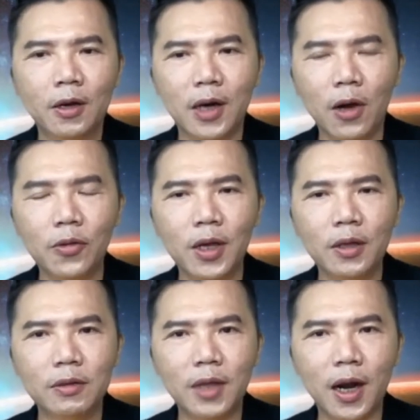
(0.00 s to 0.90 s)
然后
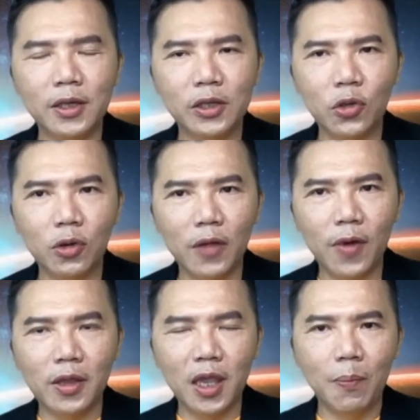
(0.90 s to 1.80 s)
呢，当然是东南
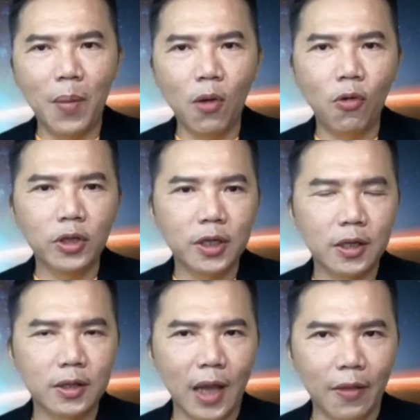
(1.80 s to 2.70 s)
方，也包括这个
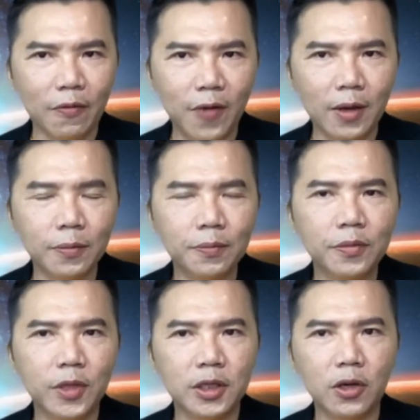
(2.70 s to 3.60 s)
南方
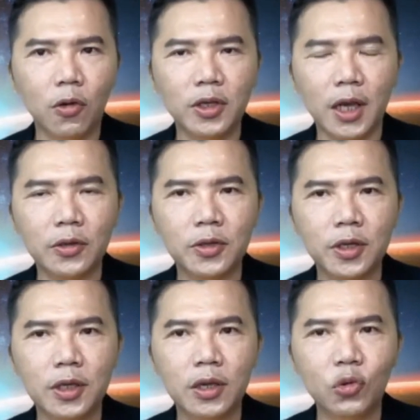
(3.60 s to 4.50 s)
的这个国家，就是
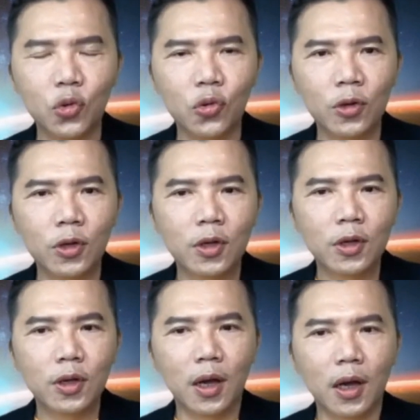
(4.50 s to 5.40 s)
印度
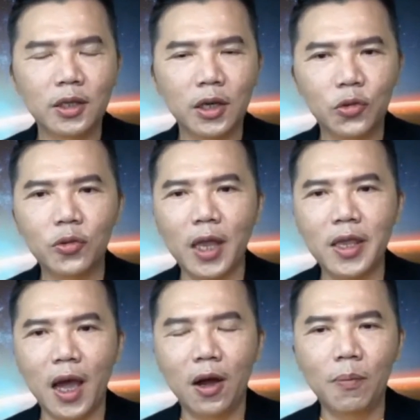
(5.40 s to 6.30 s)
啊，这个东南
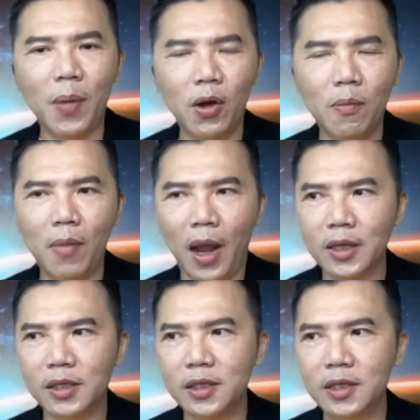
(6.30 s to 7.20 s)
亚啊，包括马来
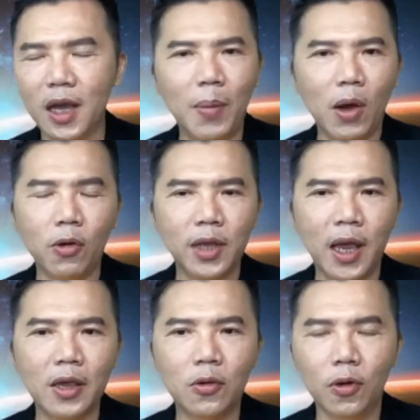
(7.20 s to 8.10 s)
西亚，包括
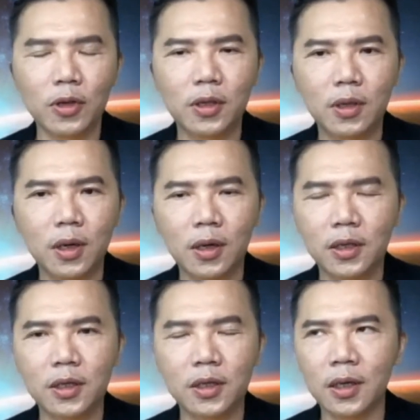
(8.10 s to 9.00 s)
泰国，呃，
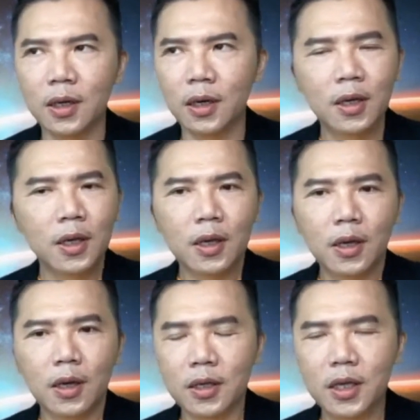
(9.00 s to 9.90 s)
这个
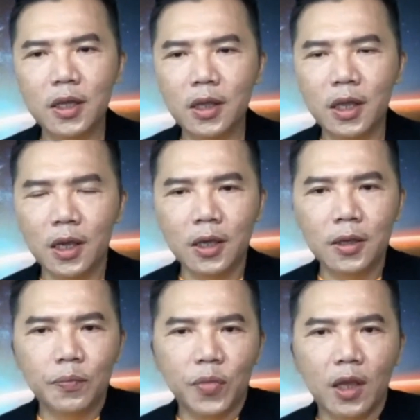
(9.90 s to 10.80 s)
呃印尼，
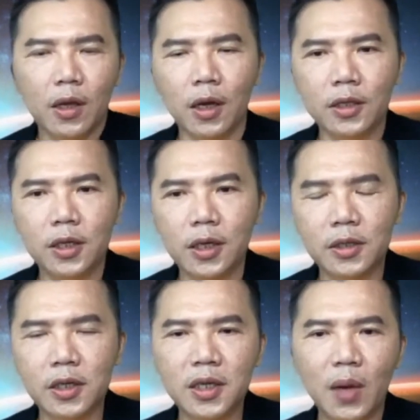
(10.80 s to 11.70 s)
呃，这个
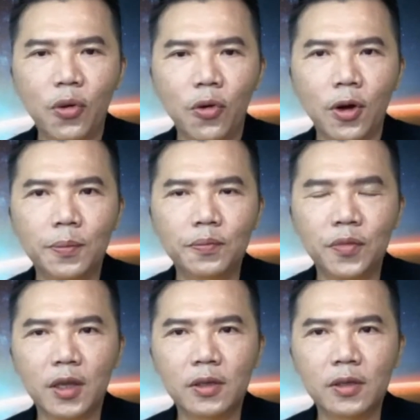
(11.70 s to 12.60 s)
新加坡，
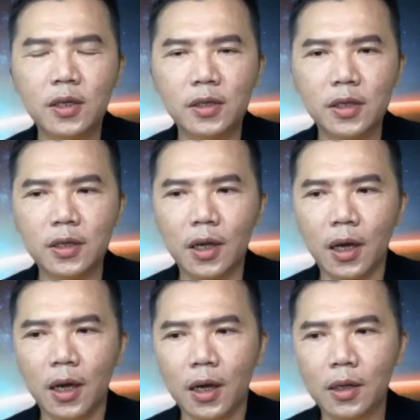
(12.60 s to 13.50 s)
甚至
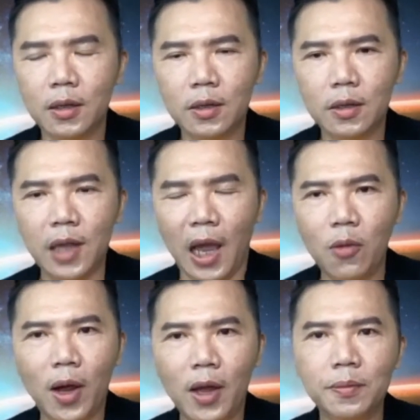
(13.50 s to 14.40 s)
呃台
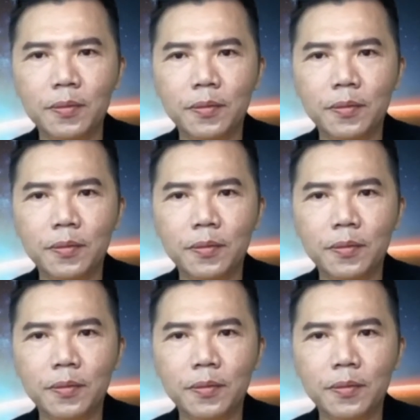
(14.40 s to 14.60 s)
湾